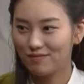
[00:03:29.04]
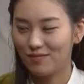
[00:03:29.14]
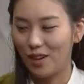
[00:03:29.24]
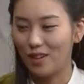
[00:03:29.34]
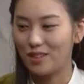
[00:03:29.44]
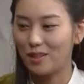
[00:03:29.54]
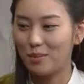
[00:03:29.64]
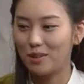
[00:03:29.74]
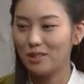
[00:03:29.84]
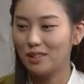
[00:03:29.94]
나 이제
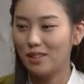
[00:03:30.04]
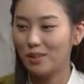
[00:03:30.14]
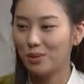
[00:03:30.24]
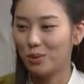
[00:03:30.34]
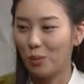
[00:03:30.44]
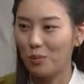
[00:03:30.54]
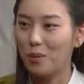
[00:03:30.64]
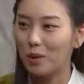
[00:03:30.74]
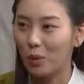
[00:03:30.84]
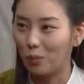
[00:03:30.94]
믿을 때라고는
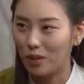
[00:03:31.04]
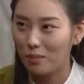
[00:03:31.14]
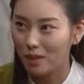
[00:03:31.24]
엄마밖에 없단